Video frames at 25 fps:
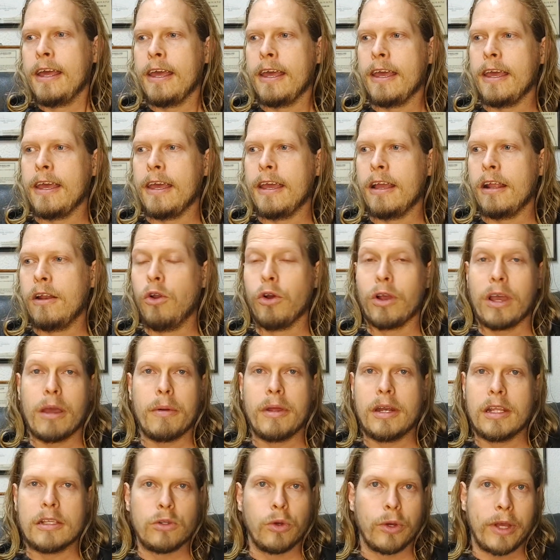lo que
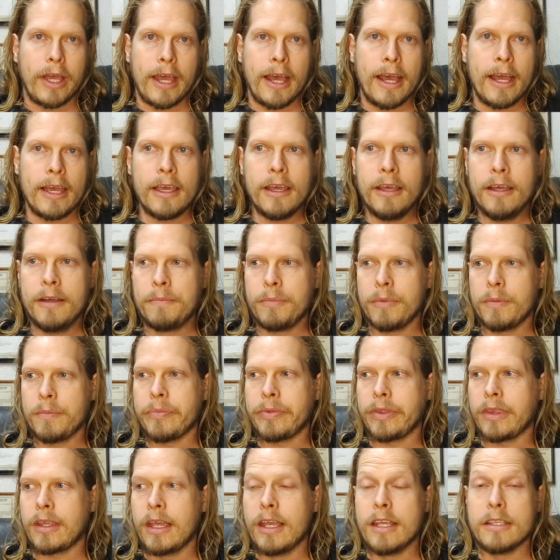ven es lo que hay.
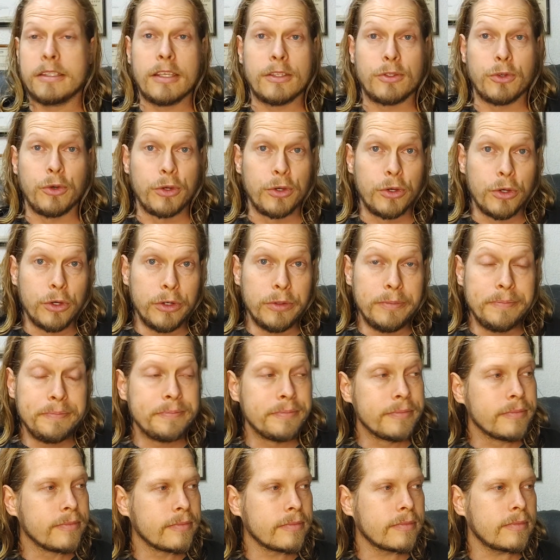Este soy
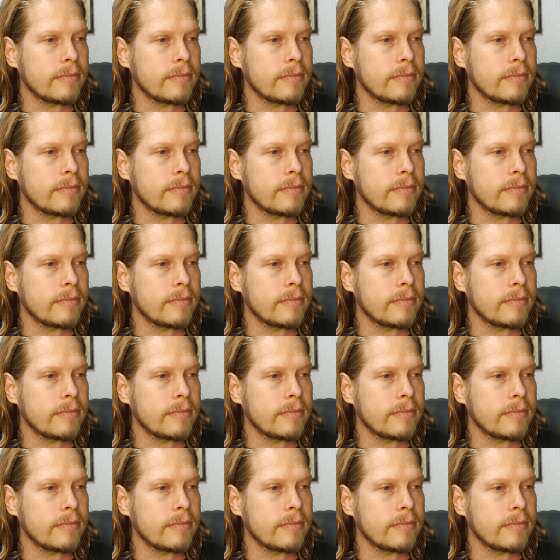yo.